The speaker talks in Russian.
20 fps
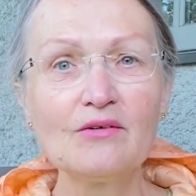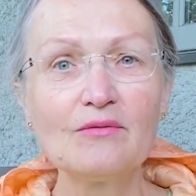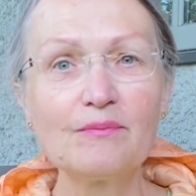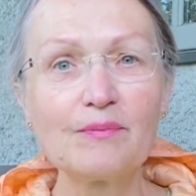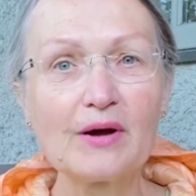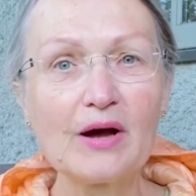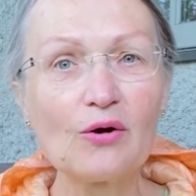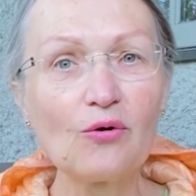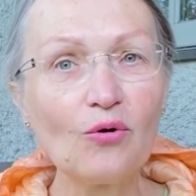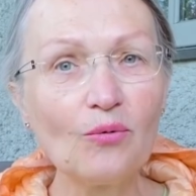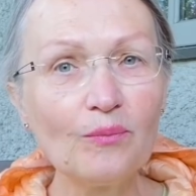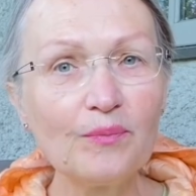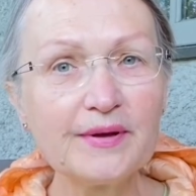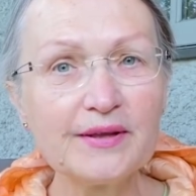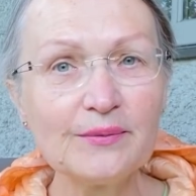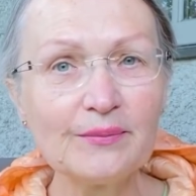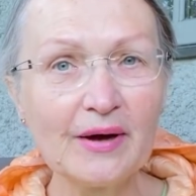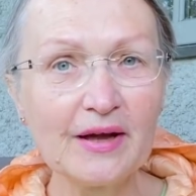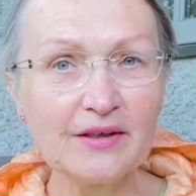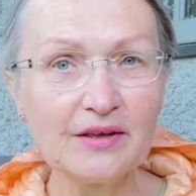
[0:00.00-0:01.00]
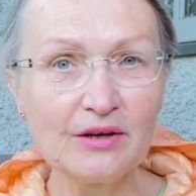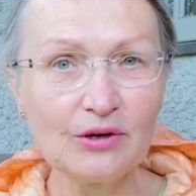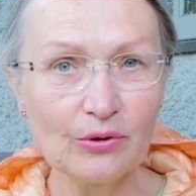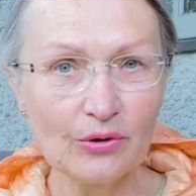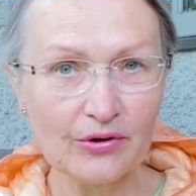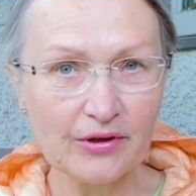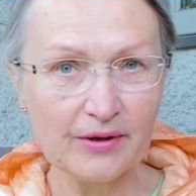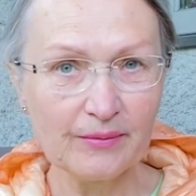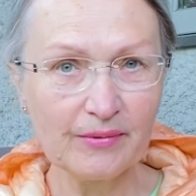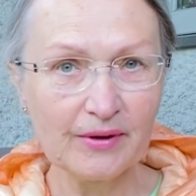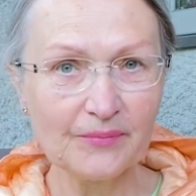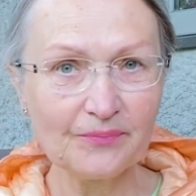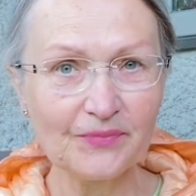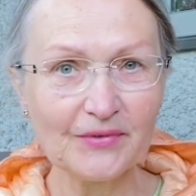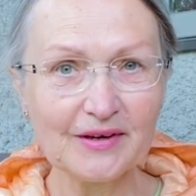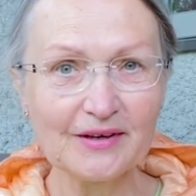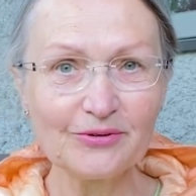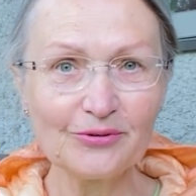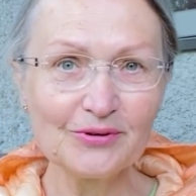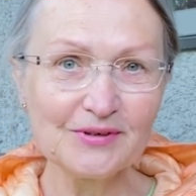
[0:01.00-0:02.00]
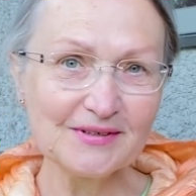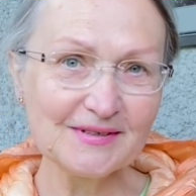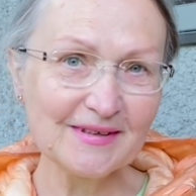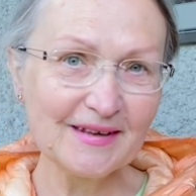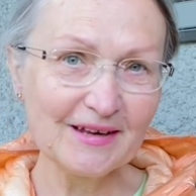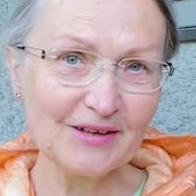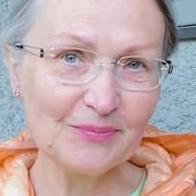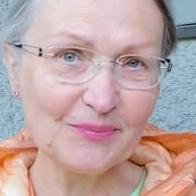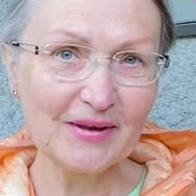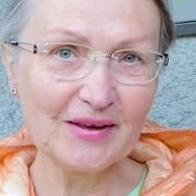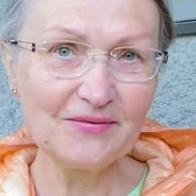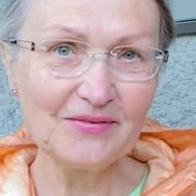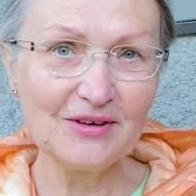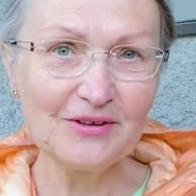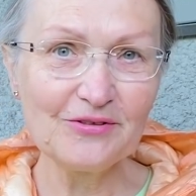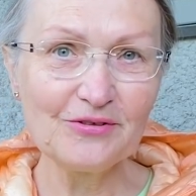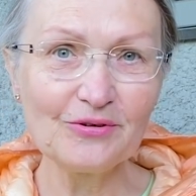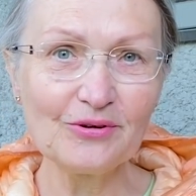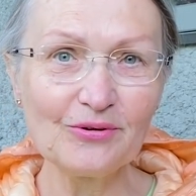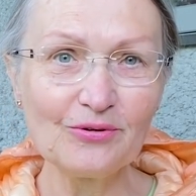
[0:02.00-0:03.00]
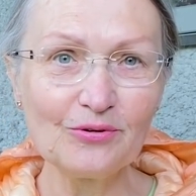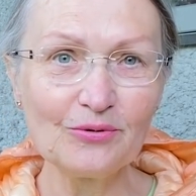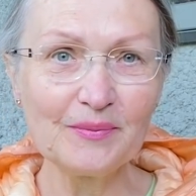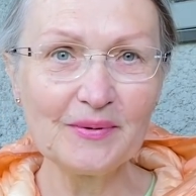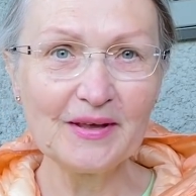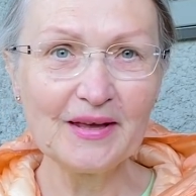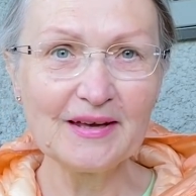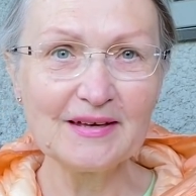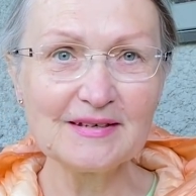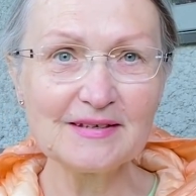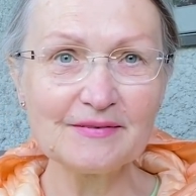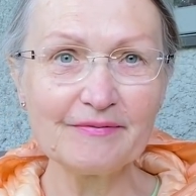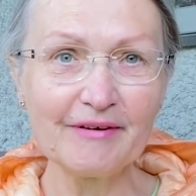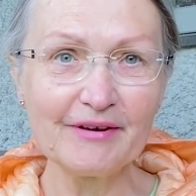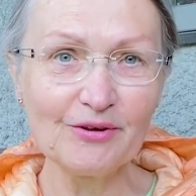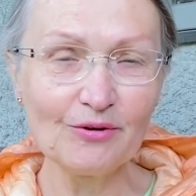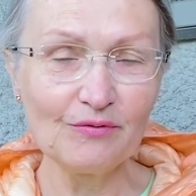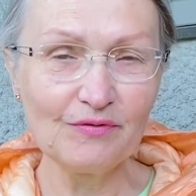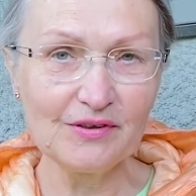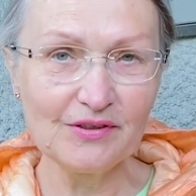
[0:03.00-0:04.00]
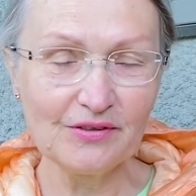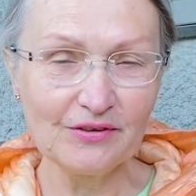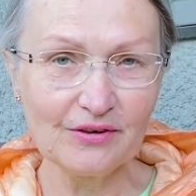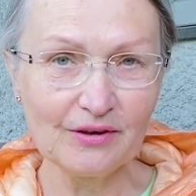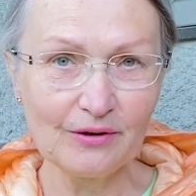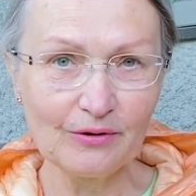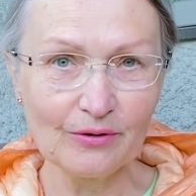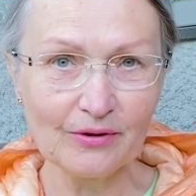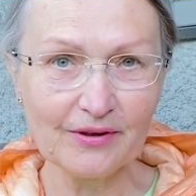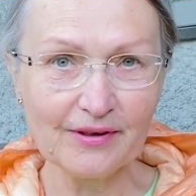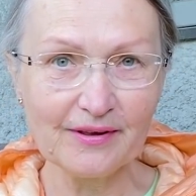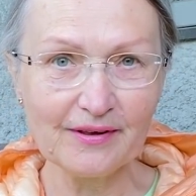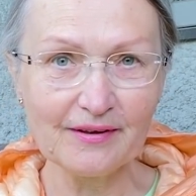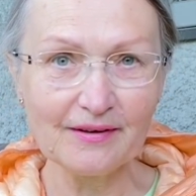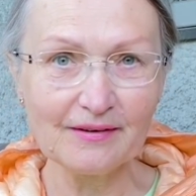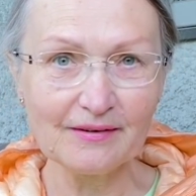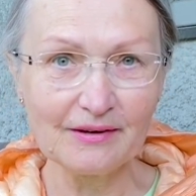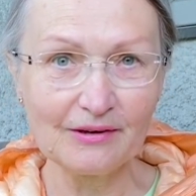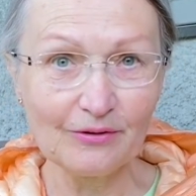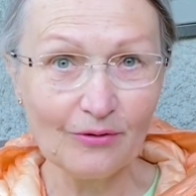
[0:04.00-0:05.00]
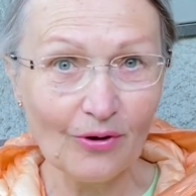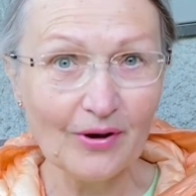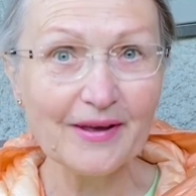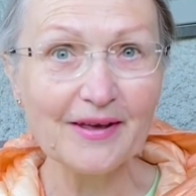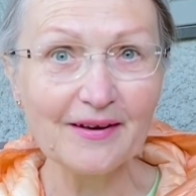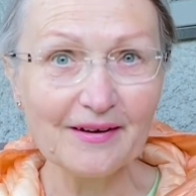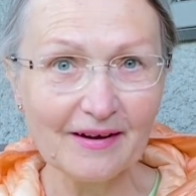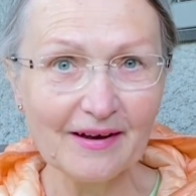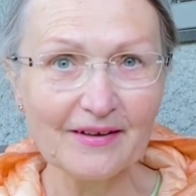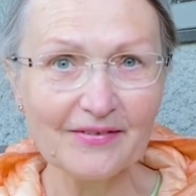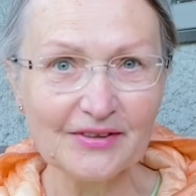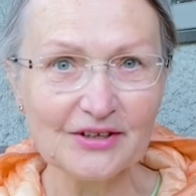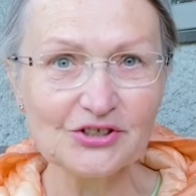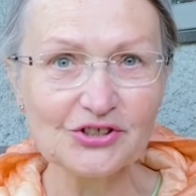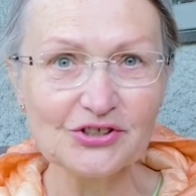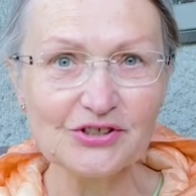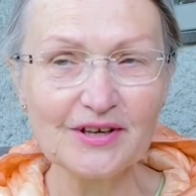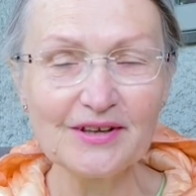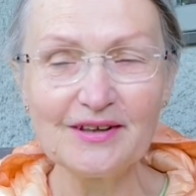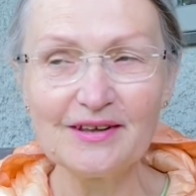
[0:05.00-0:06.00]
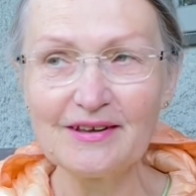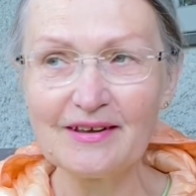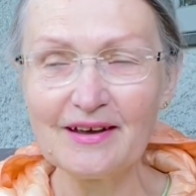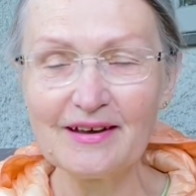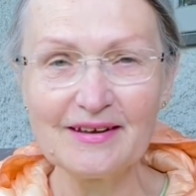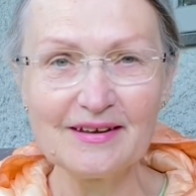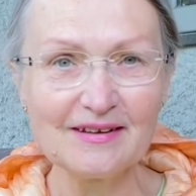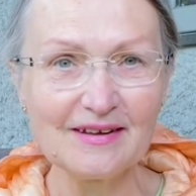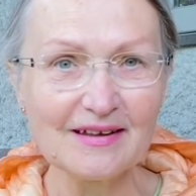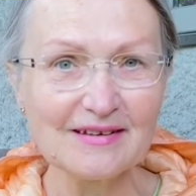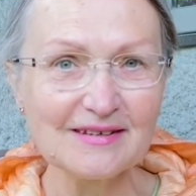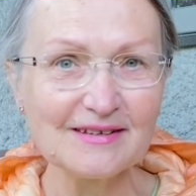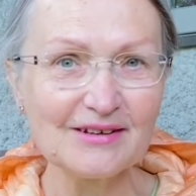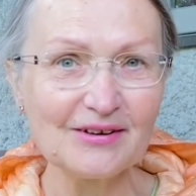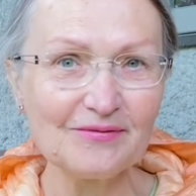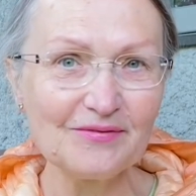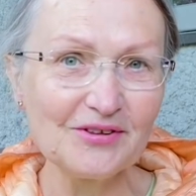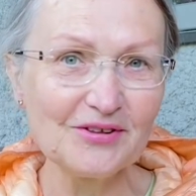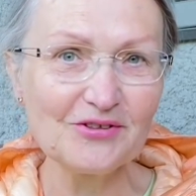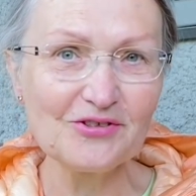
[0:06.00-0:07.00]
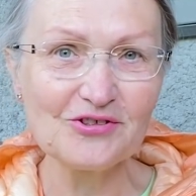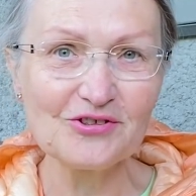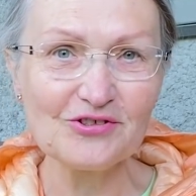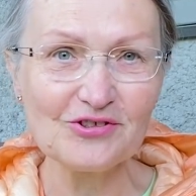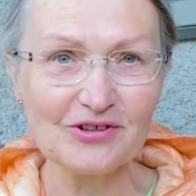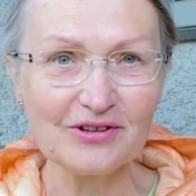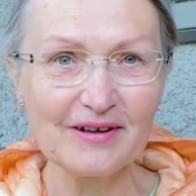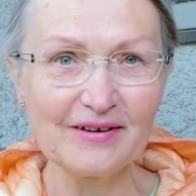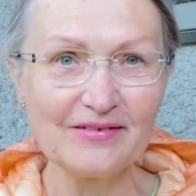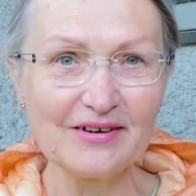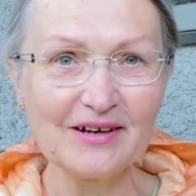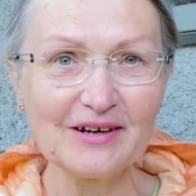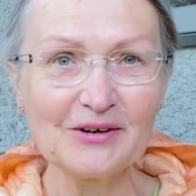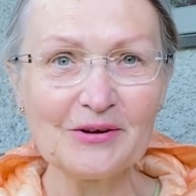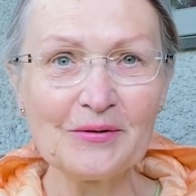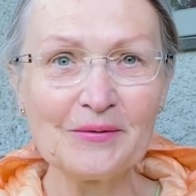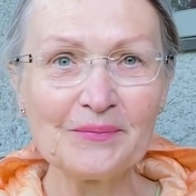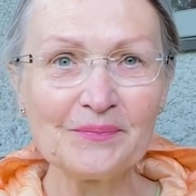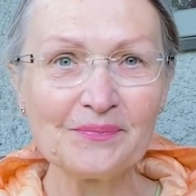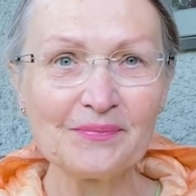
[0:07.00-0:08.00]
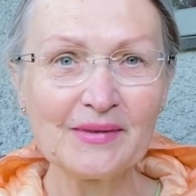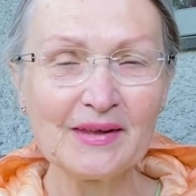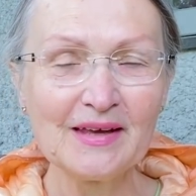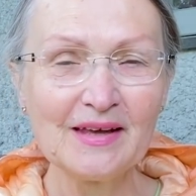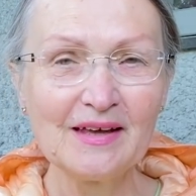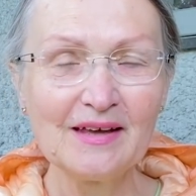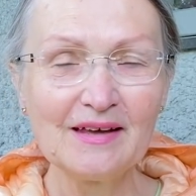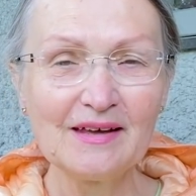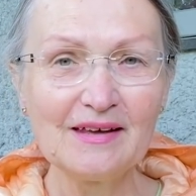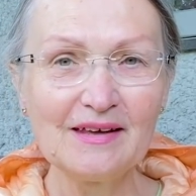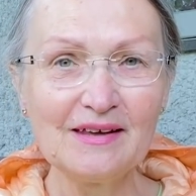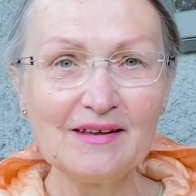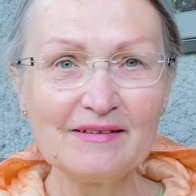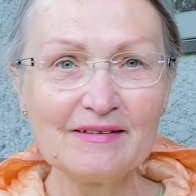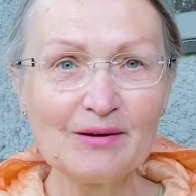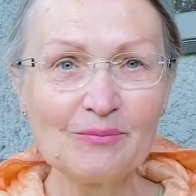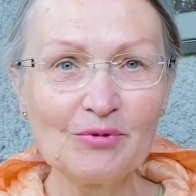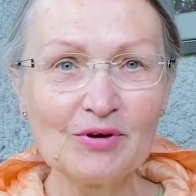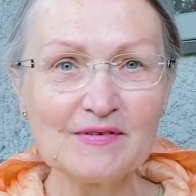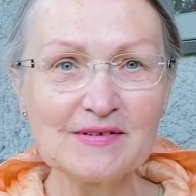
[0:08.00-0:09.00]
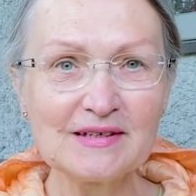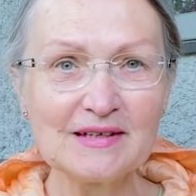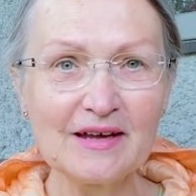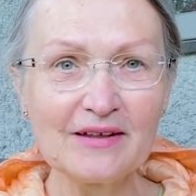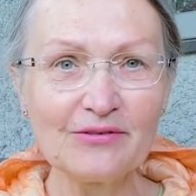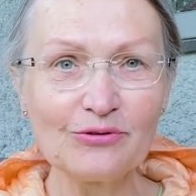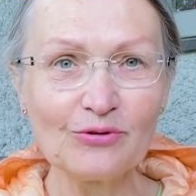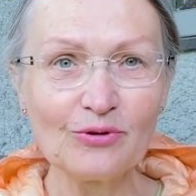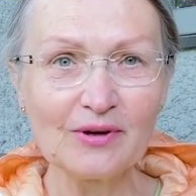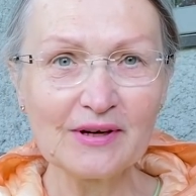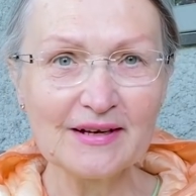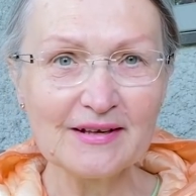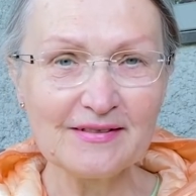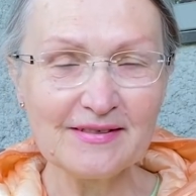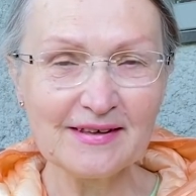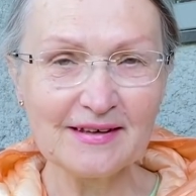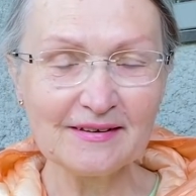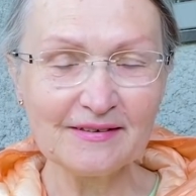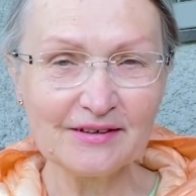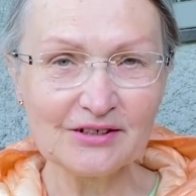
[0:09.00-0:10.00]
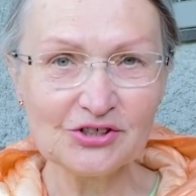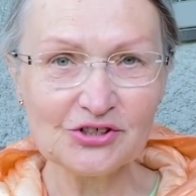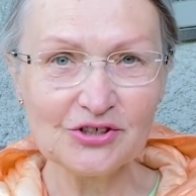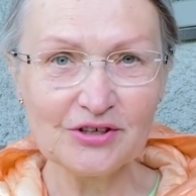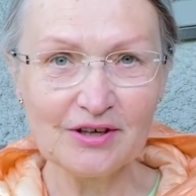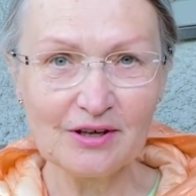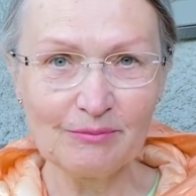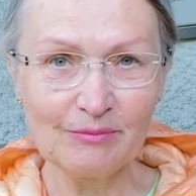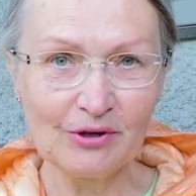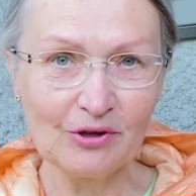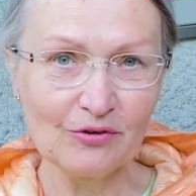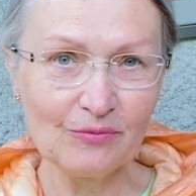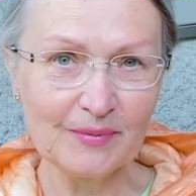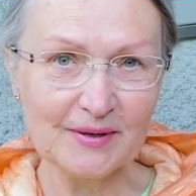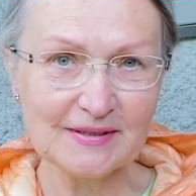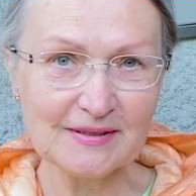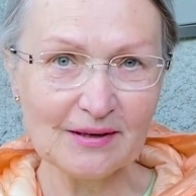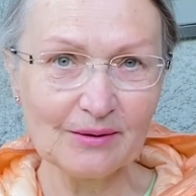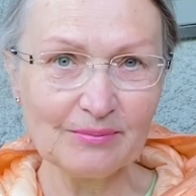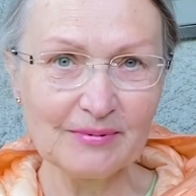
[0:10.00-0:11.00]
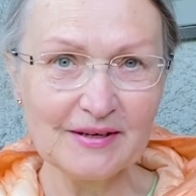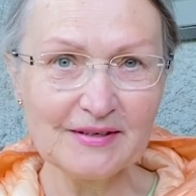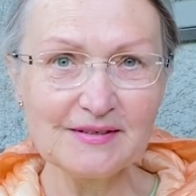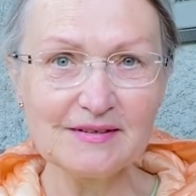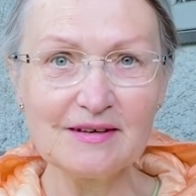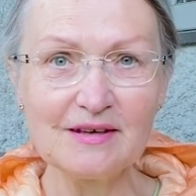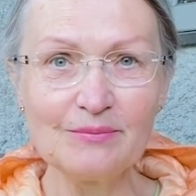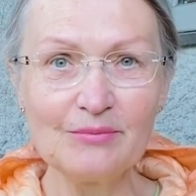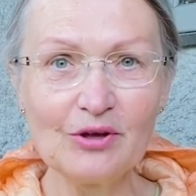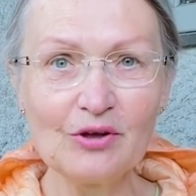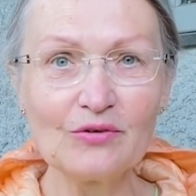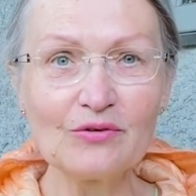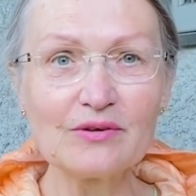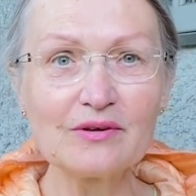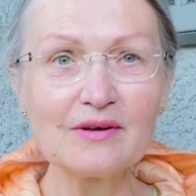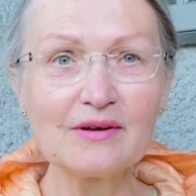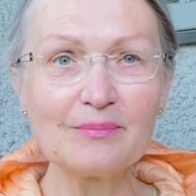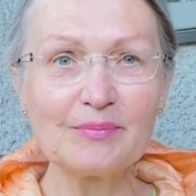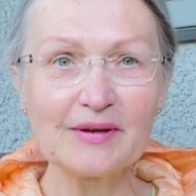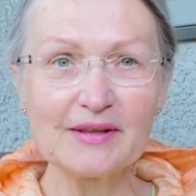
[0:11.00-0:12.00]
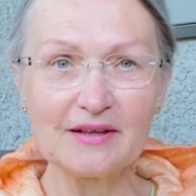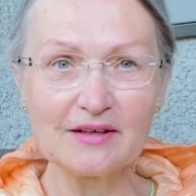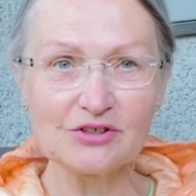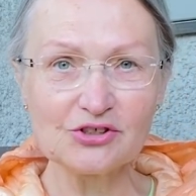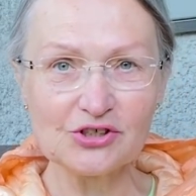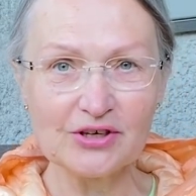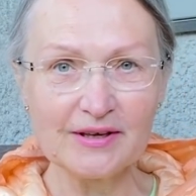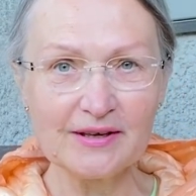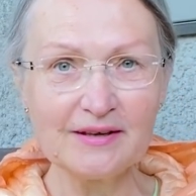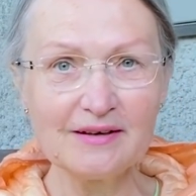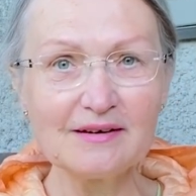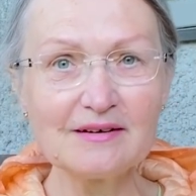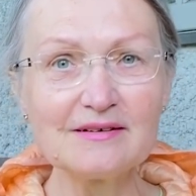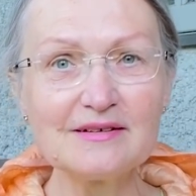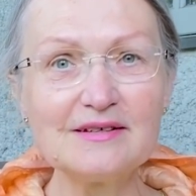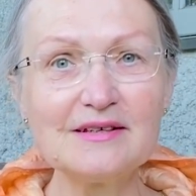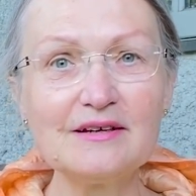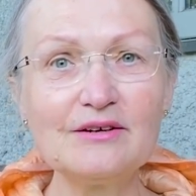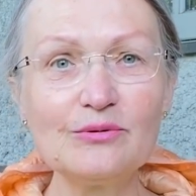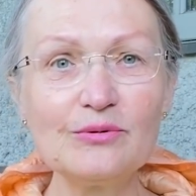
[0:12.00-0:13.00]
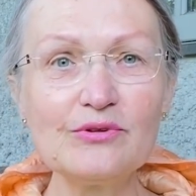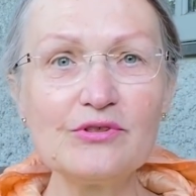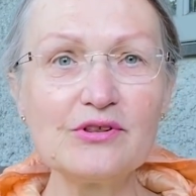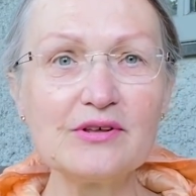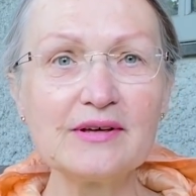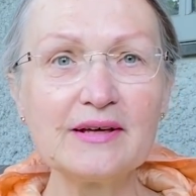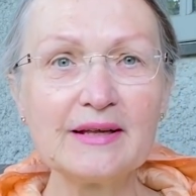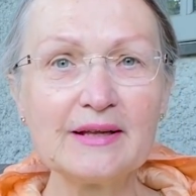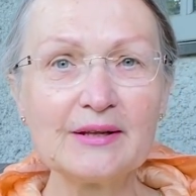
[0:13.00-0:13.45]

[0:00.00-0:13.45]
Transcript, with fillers: каком понимании легкими? Кто не знает мое видео, у меня есть свое видение легких, легких отношений, я ясно видящий человек. И, на мой взгляд, только те отношения имеют место быть и имеют э, продолжение, где люди